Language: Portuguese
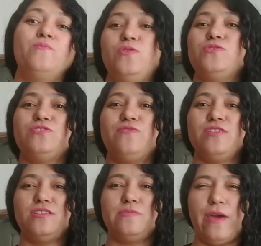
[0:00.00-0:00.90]
Muitos de
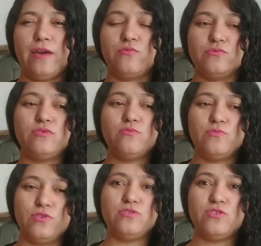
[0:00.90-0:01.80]
vocês perguntam
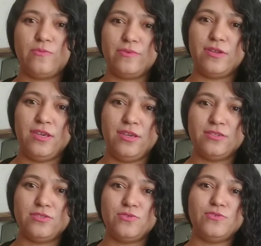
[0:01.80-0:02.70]
muito sobre
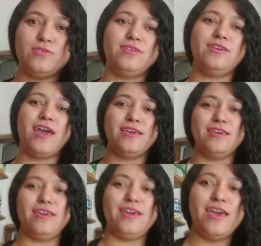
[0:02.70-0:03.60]
isso e
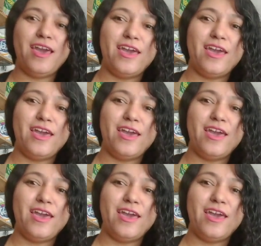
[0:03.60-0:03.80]
aí